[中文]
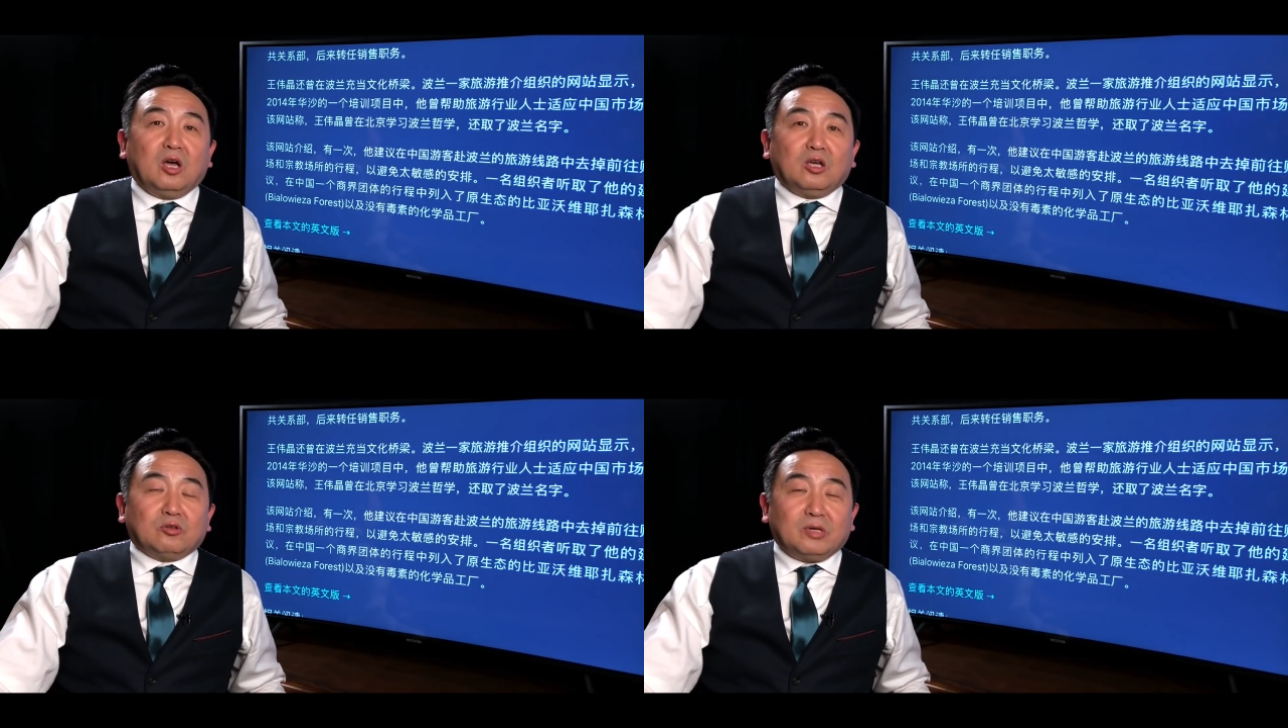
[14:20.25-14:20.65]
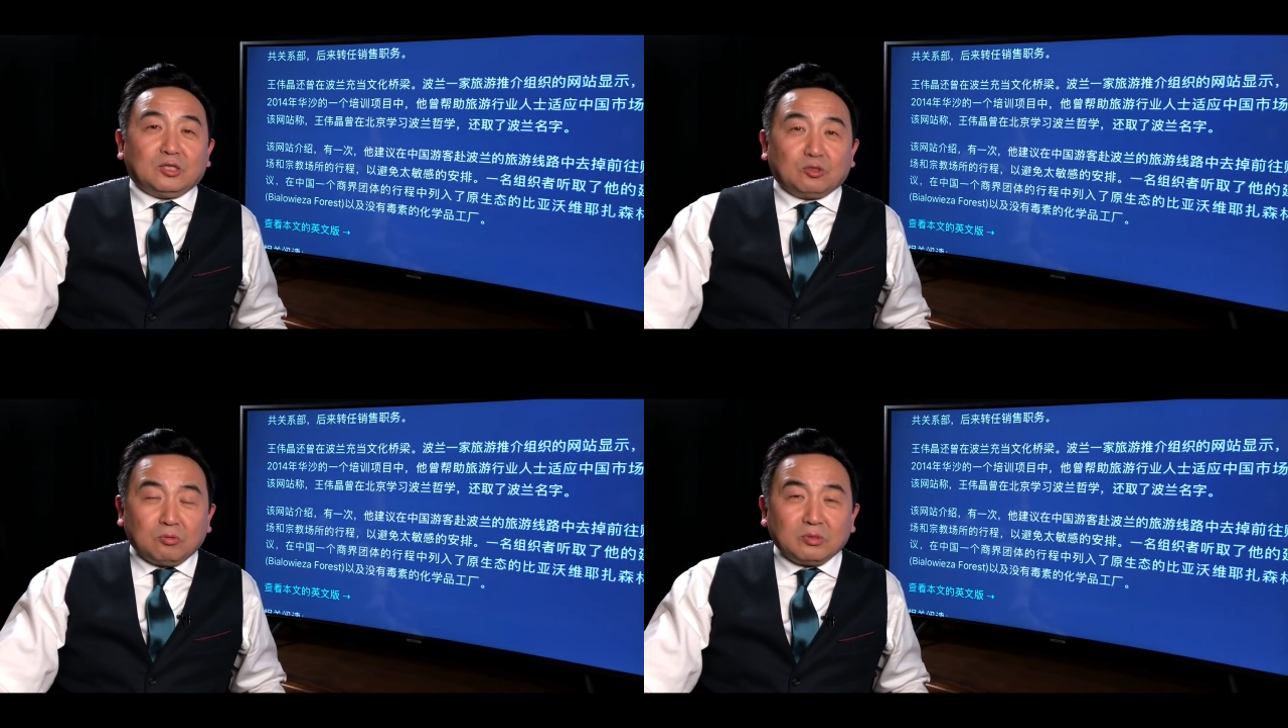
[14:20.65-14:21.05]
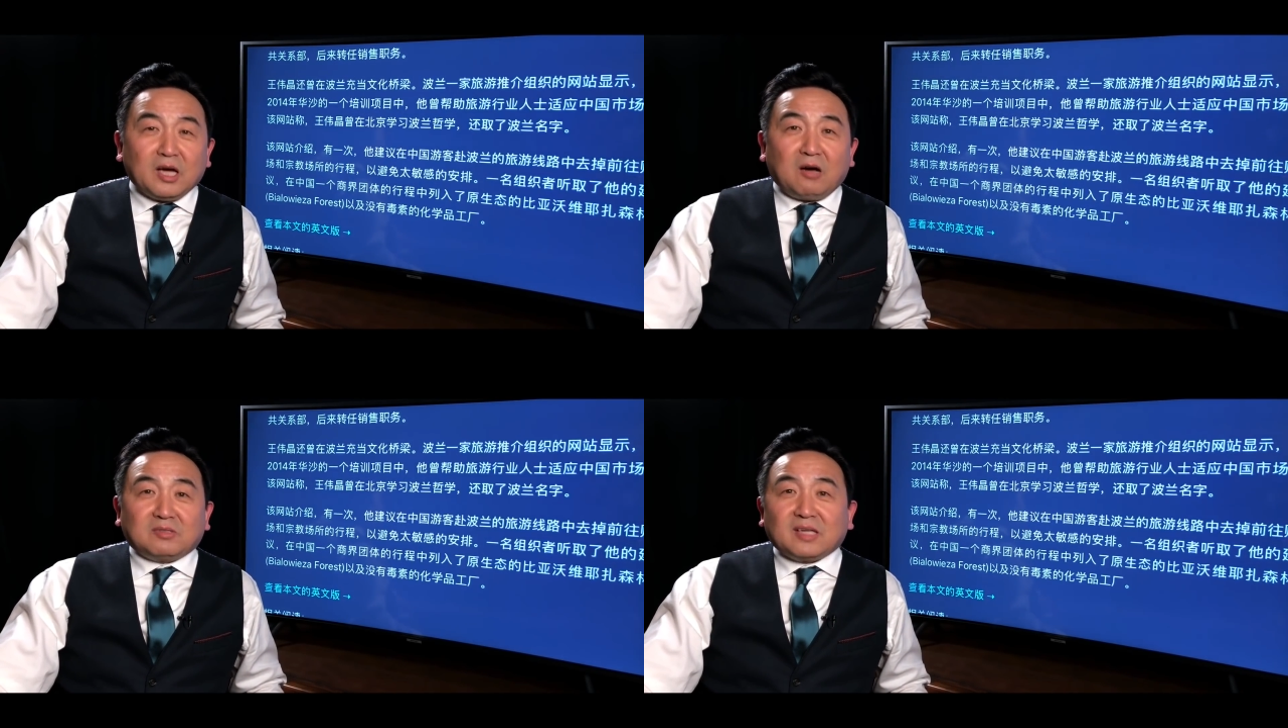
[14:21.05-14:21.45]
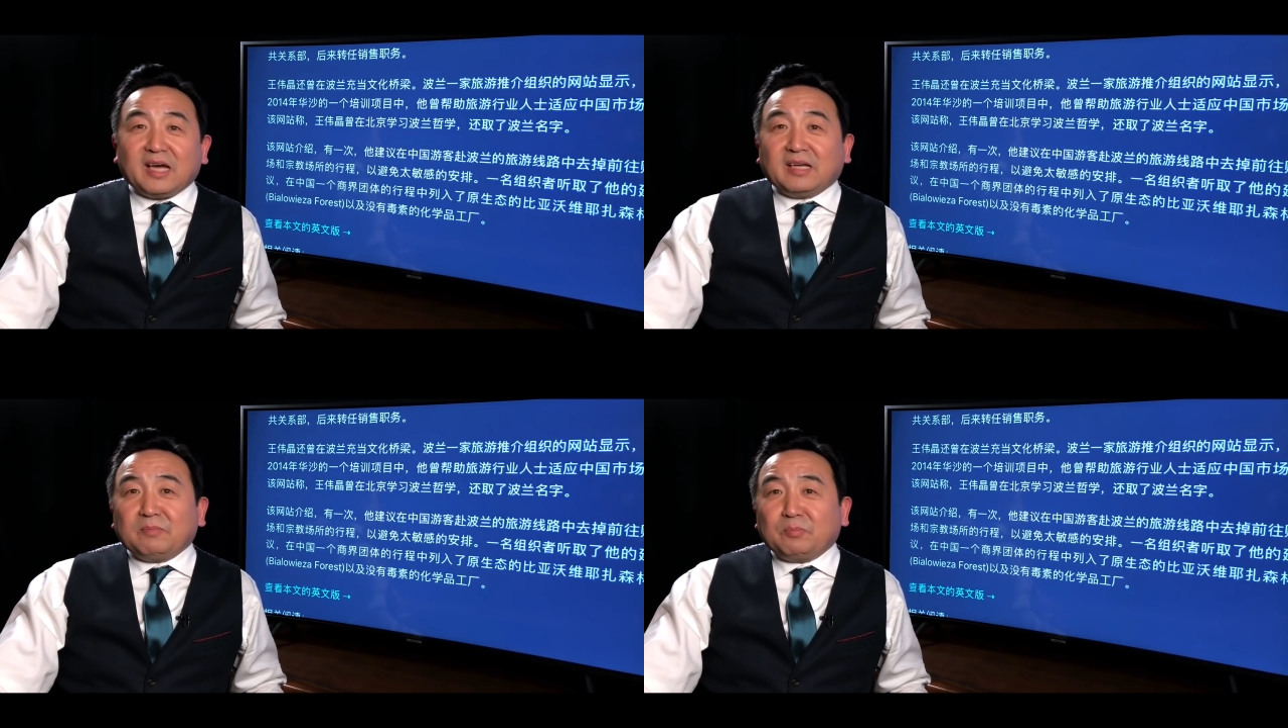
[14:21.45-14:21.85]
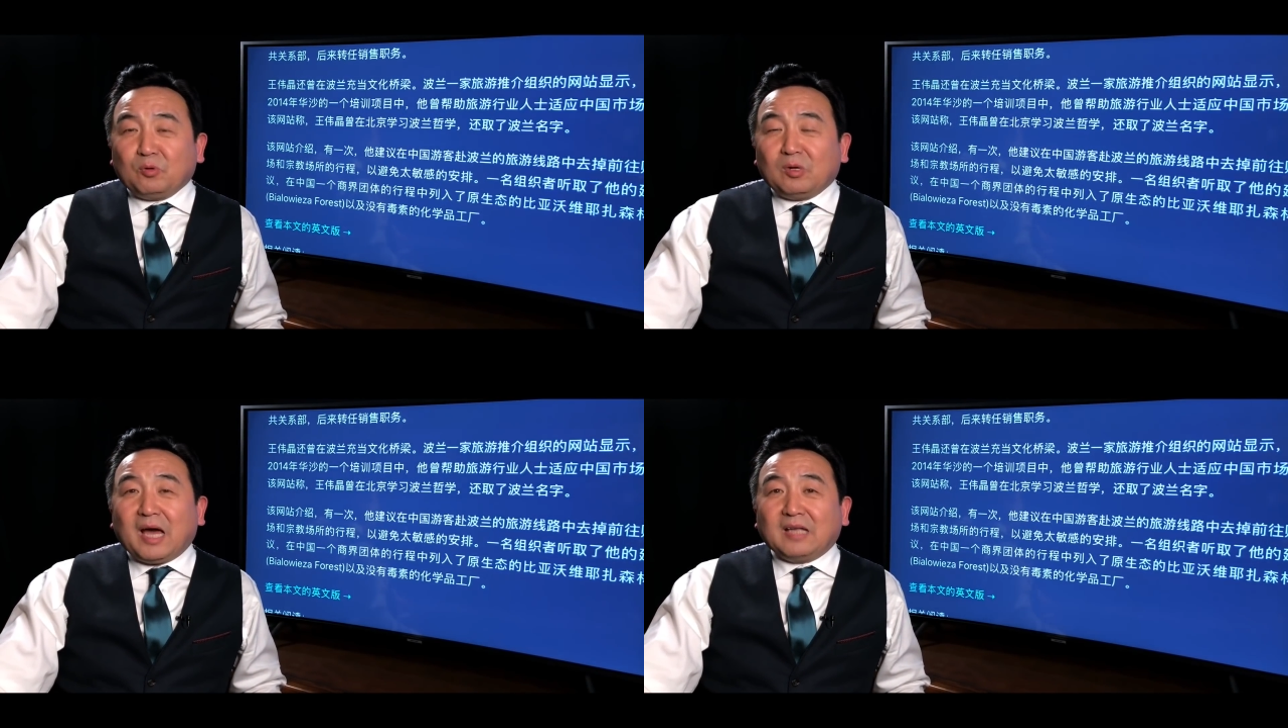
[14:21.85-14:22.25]
所以，宗教在
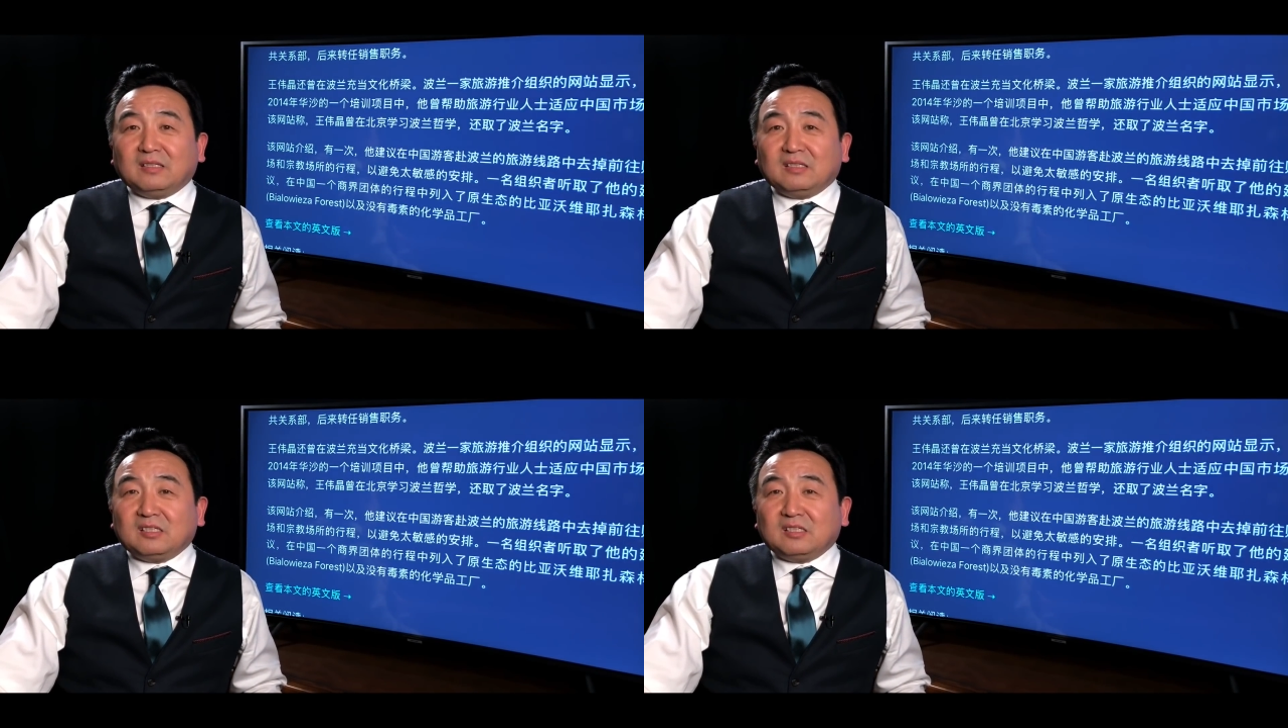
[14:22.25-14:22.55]
波兰